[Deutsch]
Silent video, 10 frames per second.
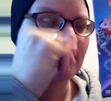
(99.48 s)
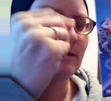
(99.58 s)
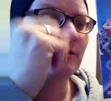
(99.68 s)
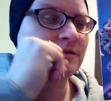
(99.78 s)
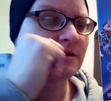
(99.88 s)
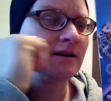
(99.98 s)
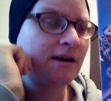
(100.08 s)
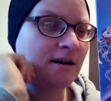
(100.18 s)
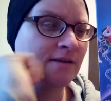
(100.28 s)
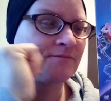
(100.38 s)
und
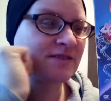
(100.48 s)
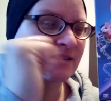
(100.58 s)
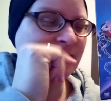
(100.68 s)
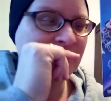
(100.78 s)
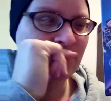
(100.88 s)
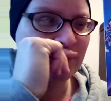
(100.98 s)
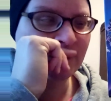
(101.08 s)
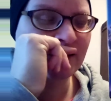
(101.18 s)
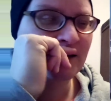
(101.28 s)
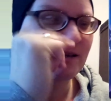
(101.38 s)
äh, das ist
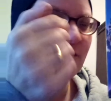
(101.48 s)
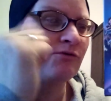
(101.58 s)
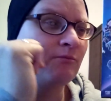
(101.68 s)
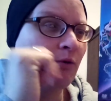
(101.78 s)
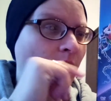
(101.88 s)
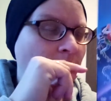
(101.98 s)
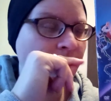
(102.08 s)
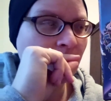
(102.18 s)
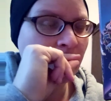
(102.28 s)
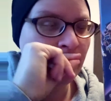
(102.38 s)
witzig,
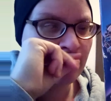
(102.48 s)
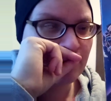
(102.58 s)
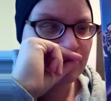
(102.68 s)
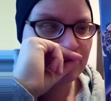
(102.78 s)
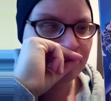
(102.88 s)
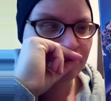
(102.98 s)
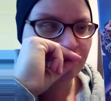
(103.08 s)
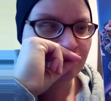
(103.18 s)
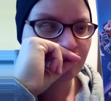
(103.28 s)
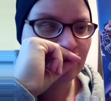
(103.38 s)
humorvoll
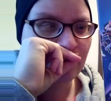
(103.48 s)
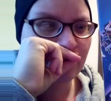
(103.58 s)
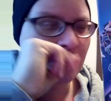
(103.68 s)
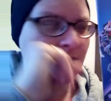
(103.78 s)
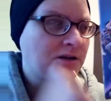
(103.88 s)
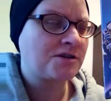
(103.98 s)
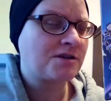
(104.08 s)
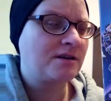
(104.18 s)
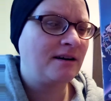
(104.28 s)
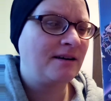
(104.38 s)
und echt,
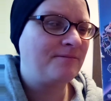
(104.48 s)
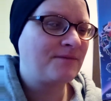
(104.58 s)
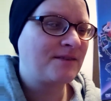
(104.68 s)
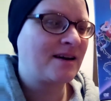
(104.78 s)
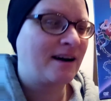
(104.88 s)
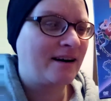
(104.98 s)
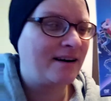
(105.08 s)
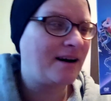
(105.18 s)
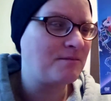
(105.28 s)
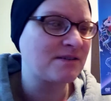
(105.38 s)
äh,
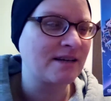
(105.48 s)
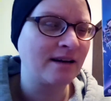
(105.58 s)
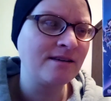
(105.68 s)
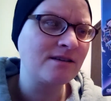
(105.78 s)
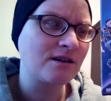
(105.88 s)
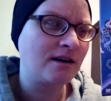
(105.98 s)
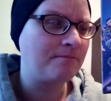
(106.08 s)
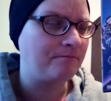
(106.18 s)
ja, amüsant. Ähm,